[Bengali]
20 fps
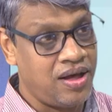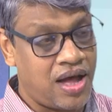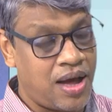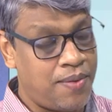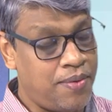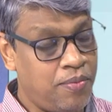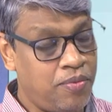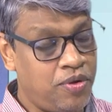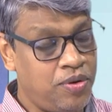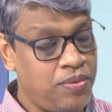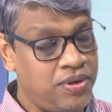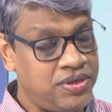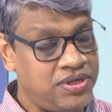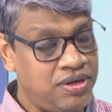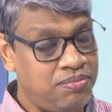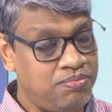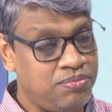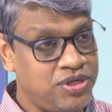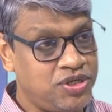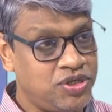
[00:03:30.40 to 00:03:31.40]
আমরা বলবো যে
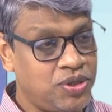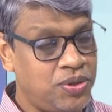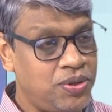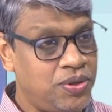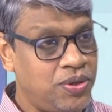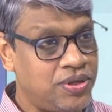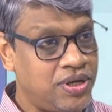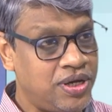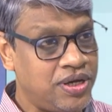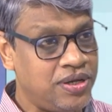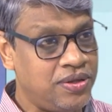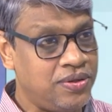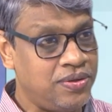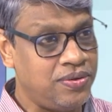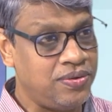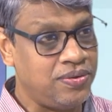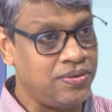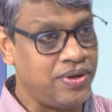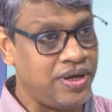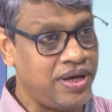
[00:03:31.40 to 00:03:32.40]
বিষণ্নতা
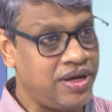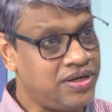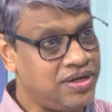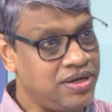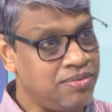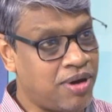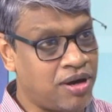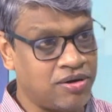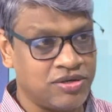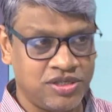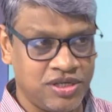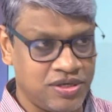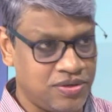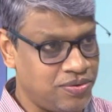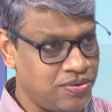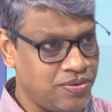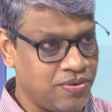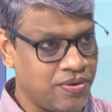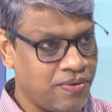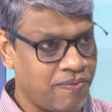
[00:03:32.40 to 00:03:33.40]
কিন্তু একটি মানসিক
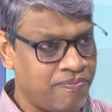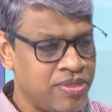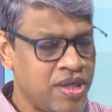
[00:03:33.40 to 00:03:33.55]
রোগ